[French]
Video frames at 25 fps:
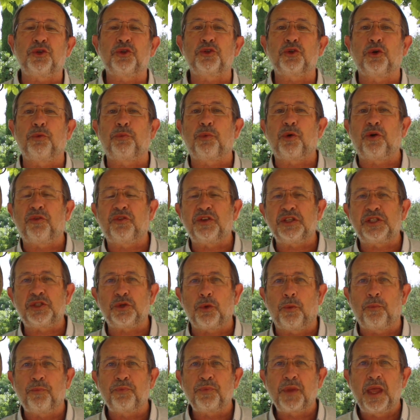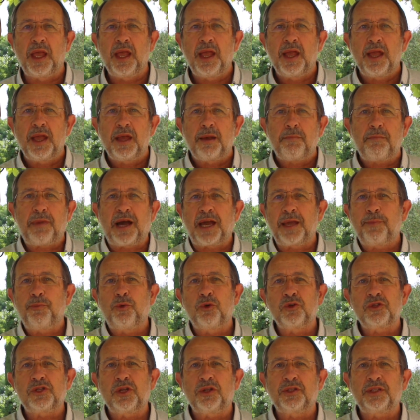dans notre profession Ma
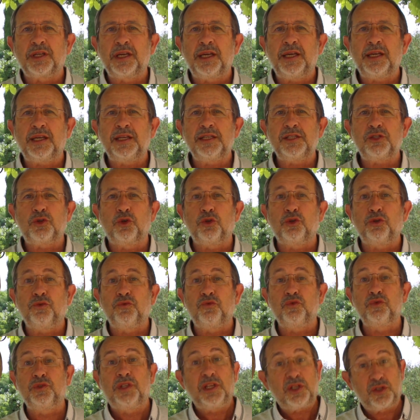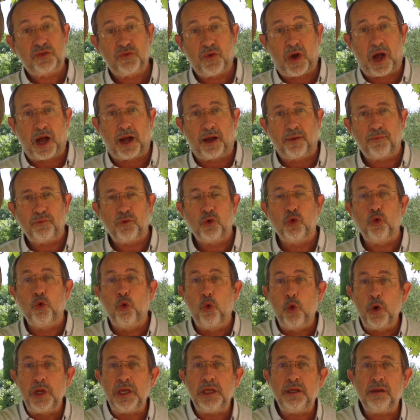réponse, André, risque de vous décevoir.
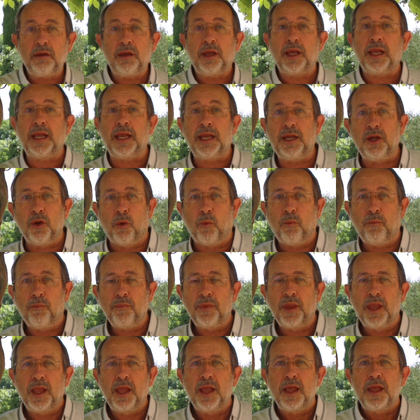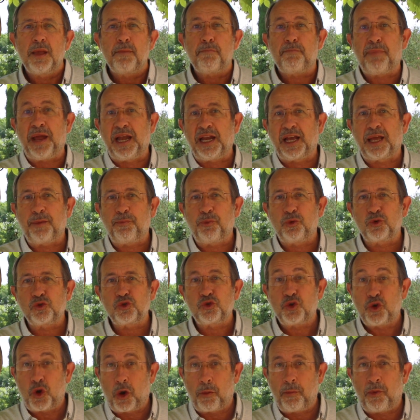Oui et non. Belle
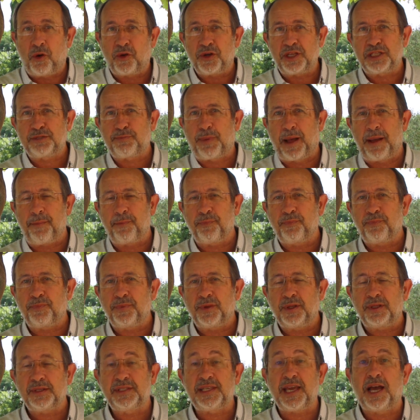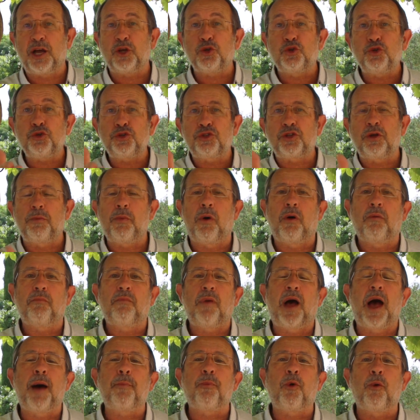réponse de Normand, n'est-ce pas Tiens, justement,
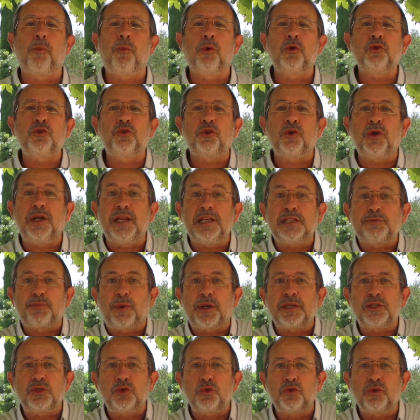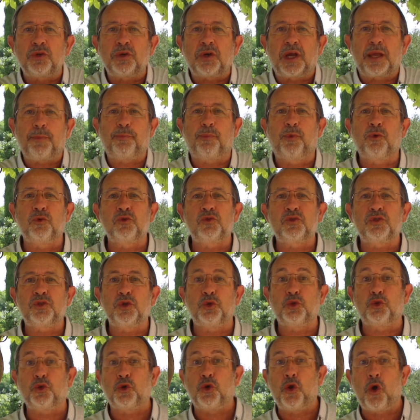à propos de l'expression
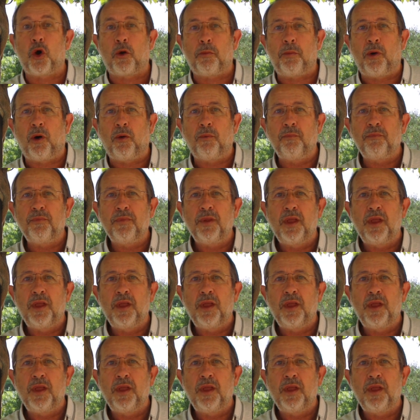réponse de Normand,